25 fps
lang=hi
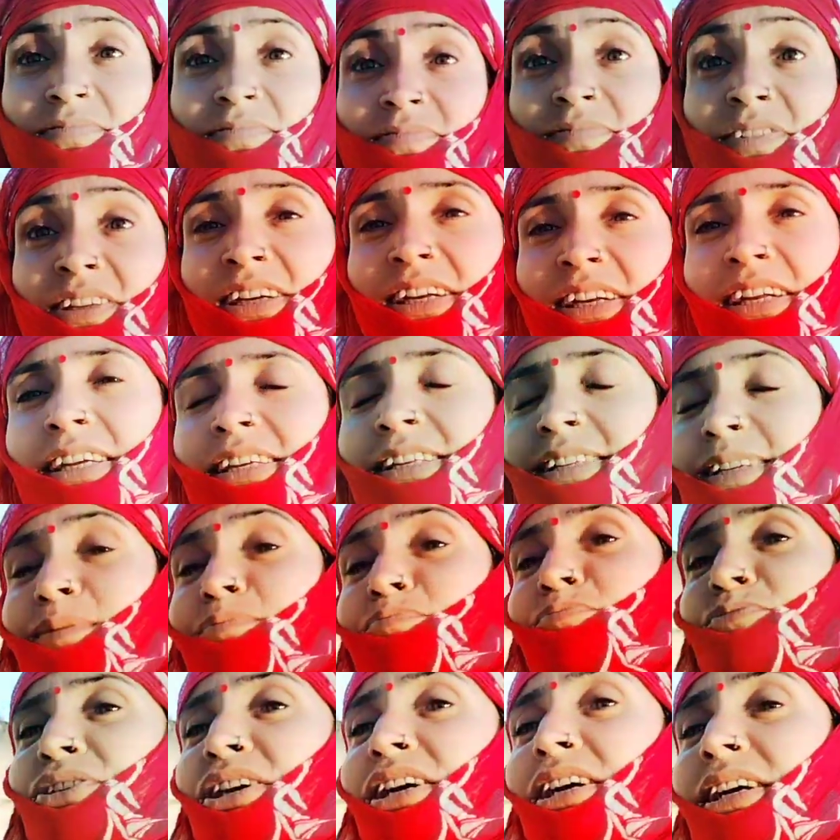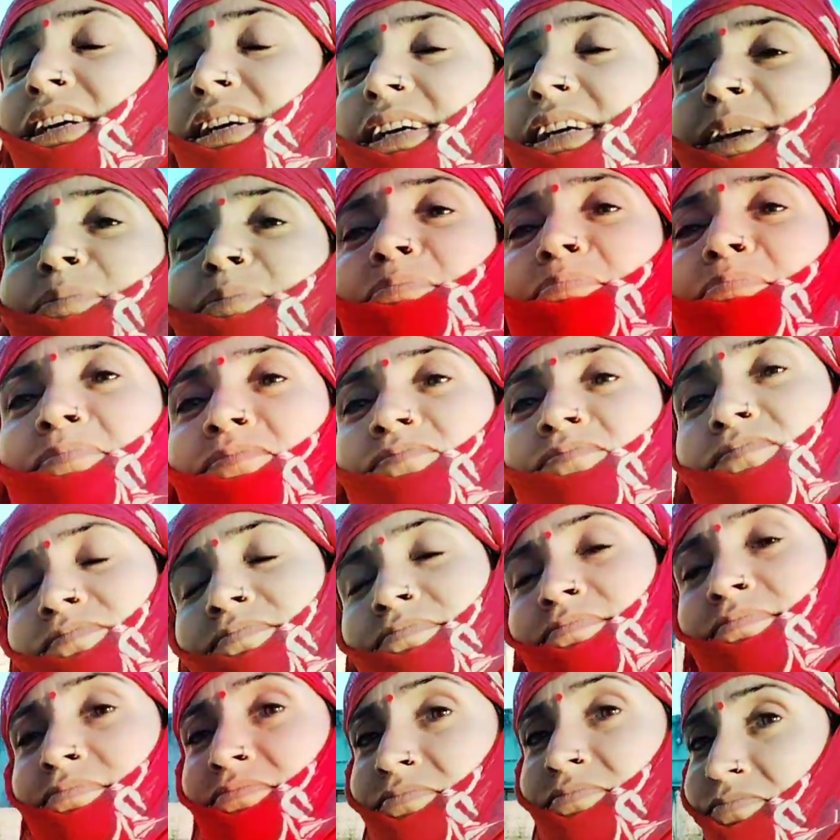ते ई चमचा गिरिम
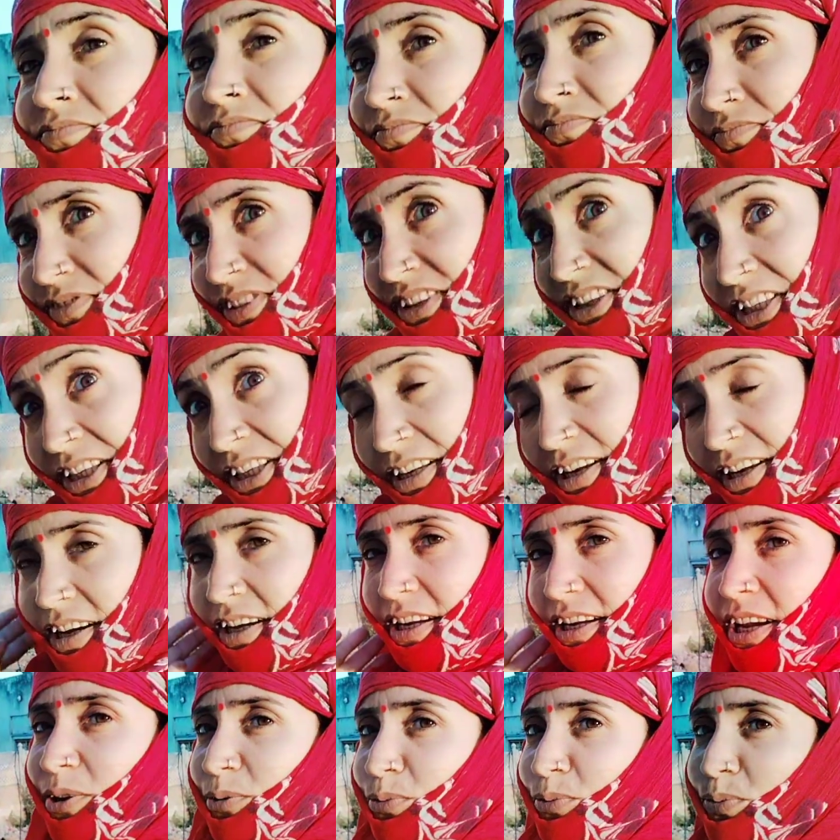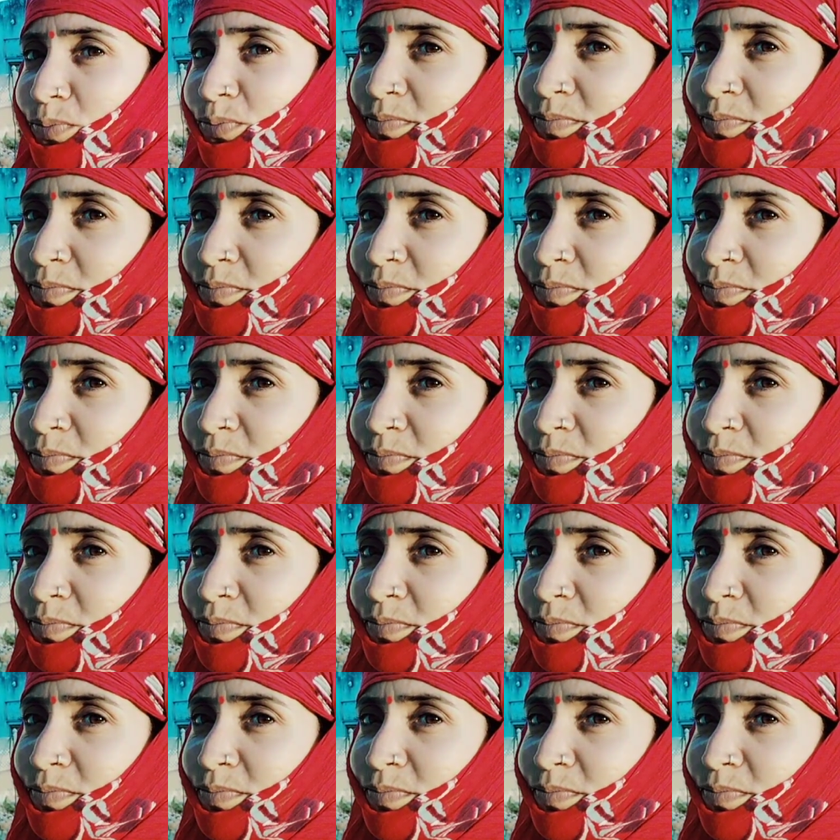ई लाग्या रो